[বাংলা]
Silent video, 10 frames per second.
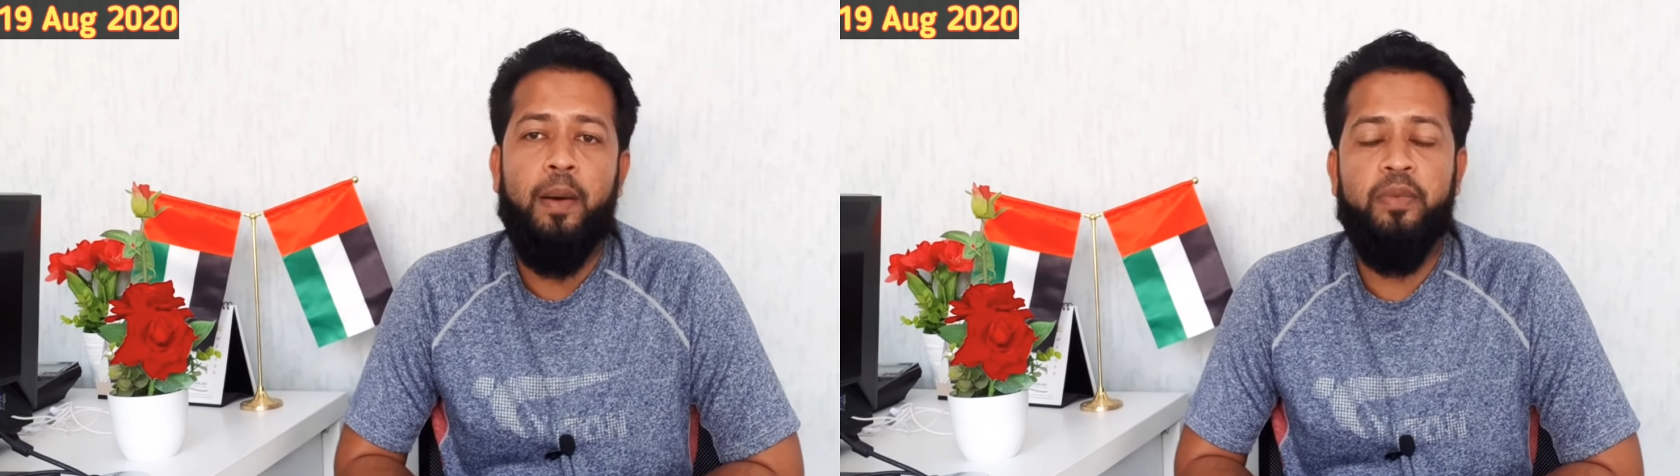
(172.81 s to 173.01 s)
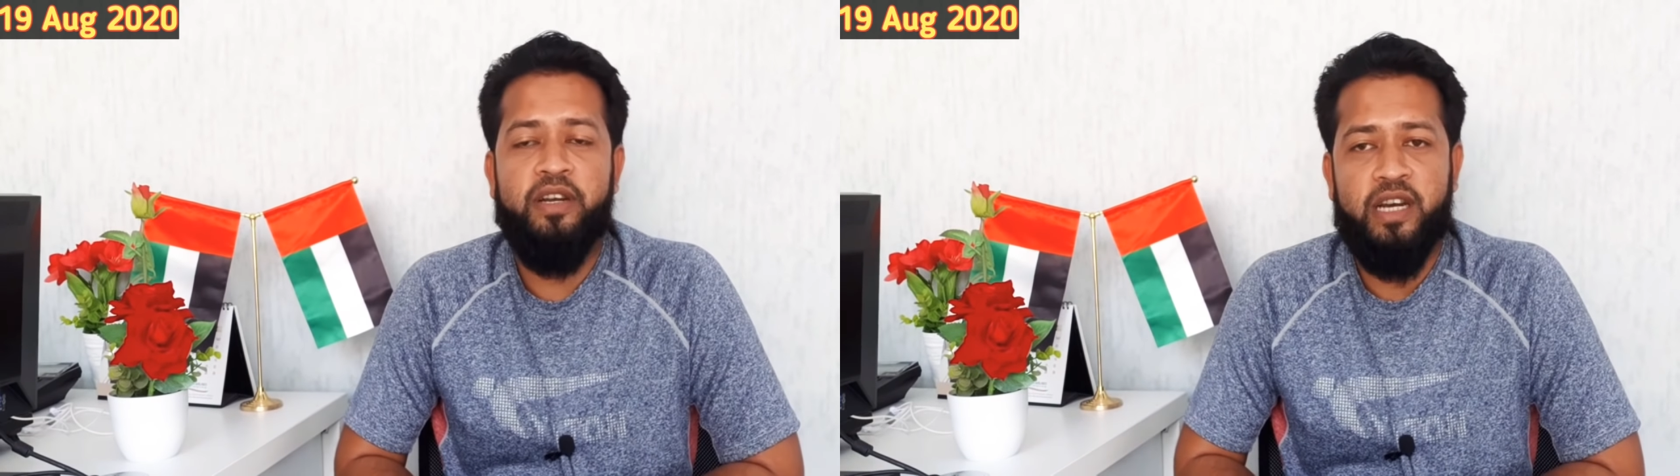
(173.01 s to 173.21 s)

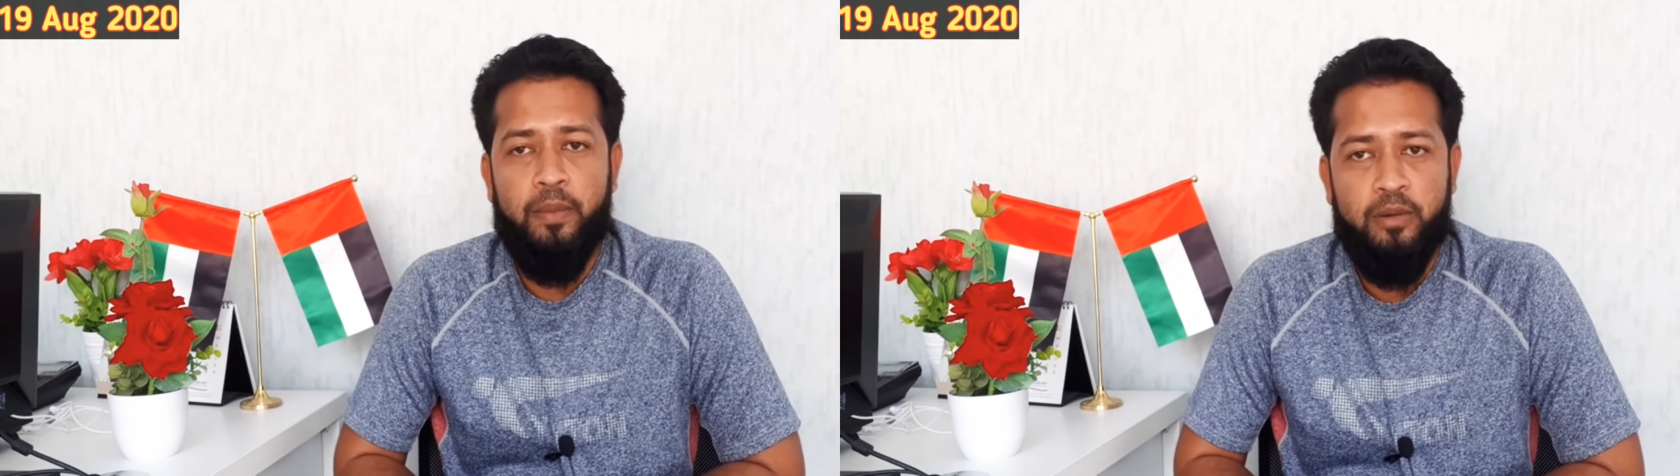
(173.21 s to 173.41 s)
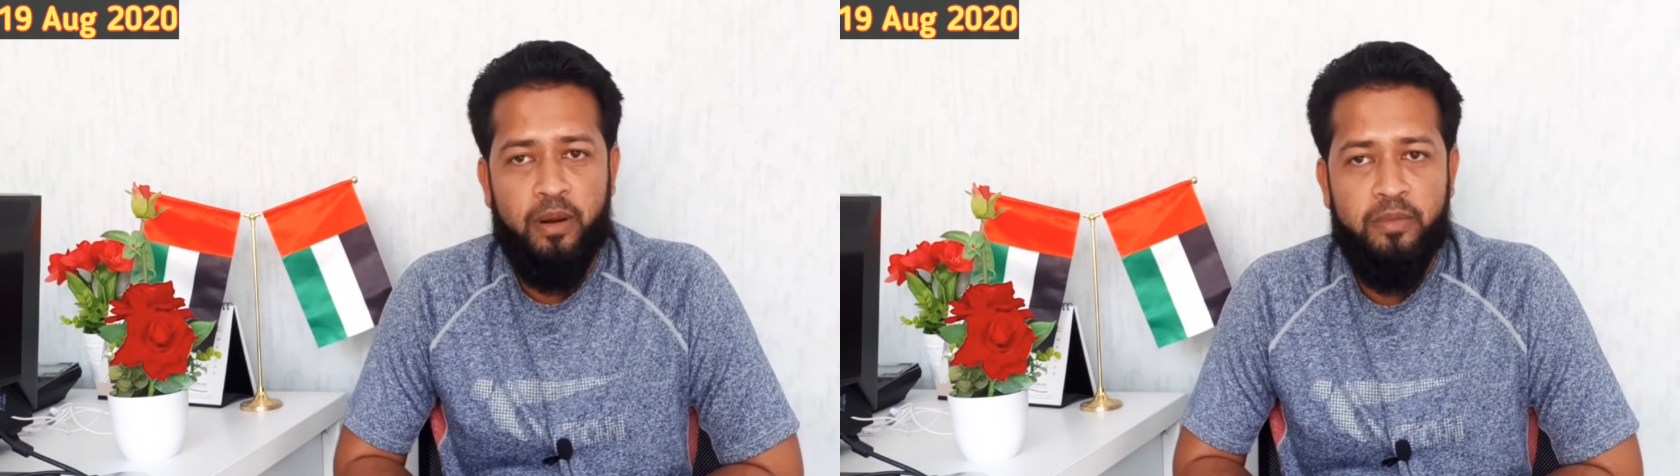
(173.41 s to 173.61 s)
আপনি
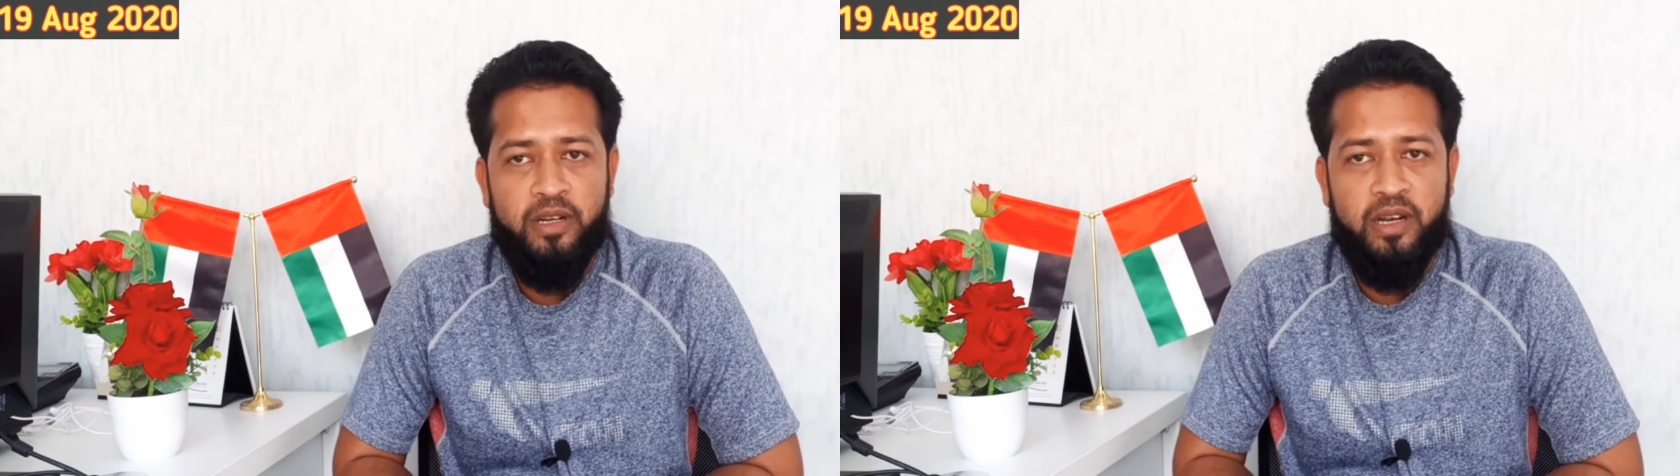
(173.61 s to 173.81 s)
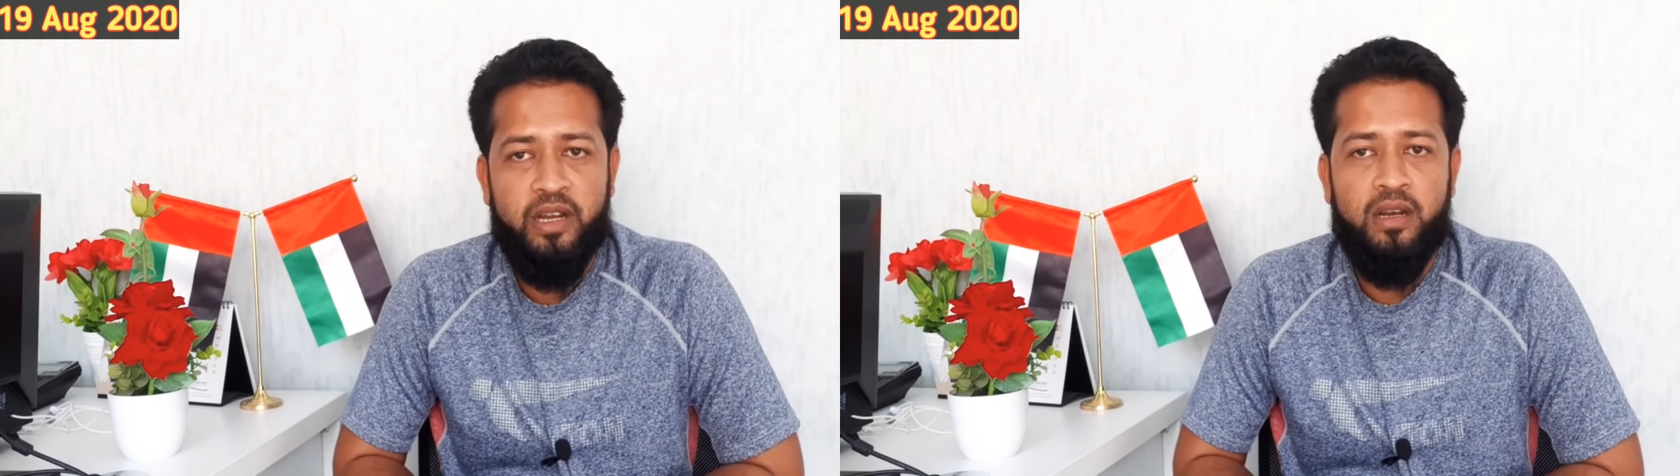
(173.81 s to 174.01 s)
ট্রাভেল
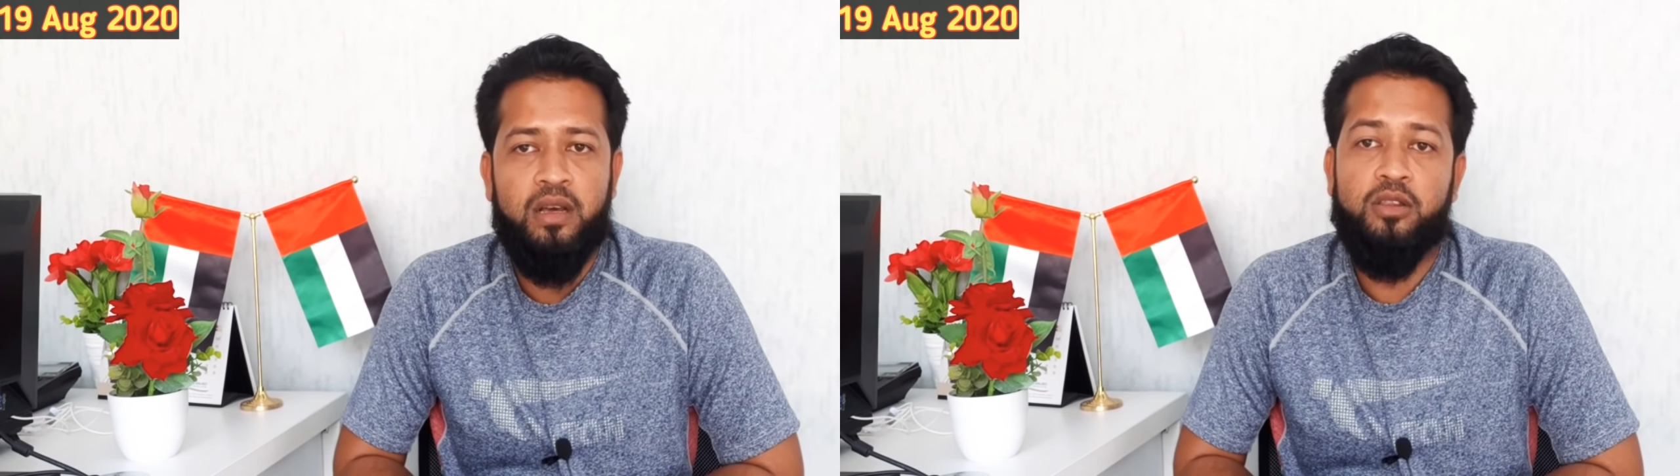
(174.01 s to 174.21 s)
পারমিট নেন